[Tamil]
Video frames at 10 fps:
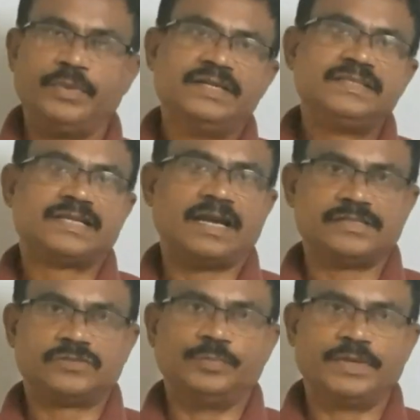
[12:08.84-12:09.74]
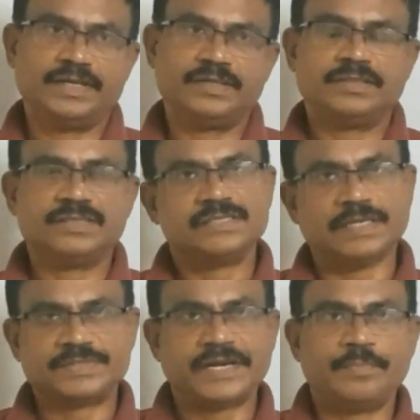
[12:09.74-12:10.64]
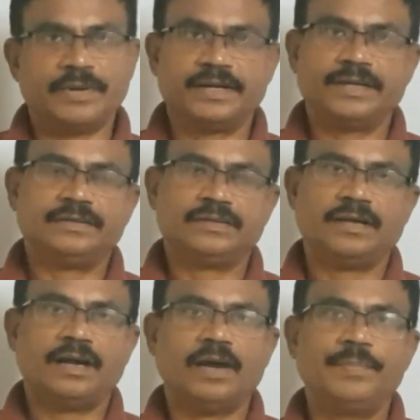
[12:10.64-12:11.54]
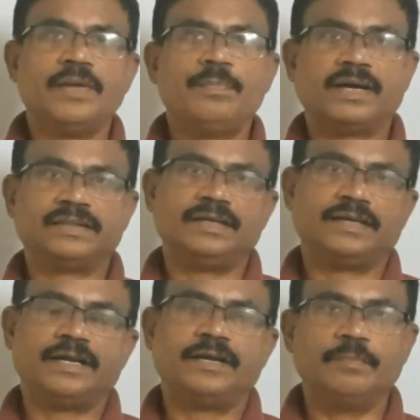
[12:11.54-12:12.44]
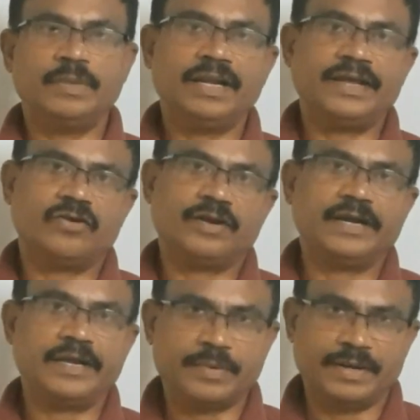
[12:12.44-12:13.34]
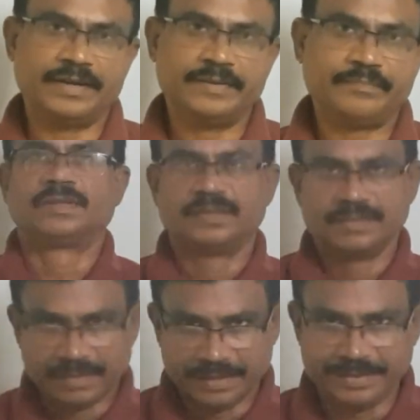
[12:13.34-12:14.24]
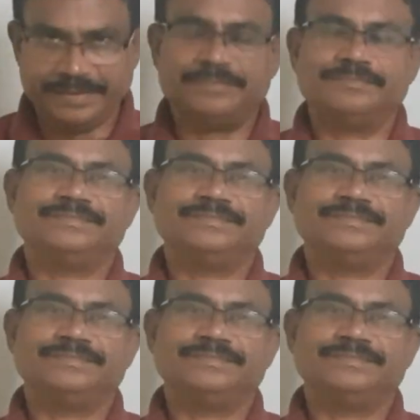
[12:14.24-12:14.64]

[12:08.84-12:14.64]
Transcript: அமுதன்ஸ் கிளாஸ் ரூமுக்கு சப்ஸ்கிரைப் பண்ணுங்கள் அப்படியே பக்கத்தில் இருக்கிற பெல் ஐக்கானை கிளிக் பண்ணுங்கள் நன்றி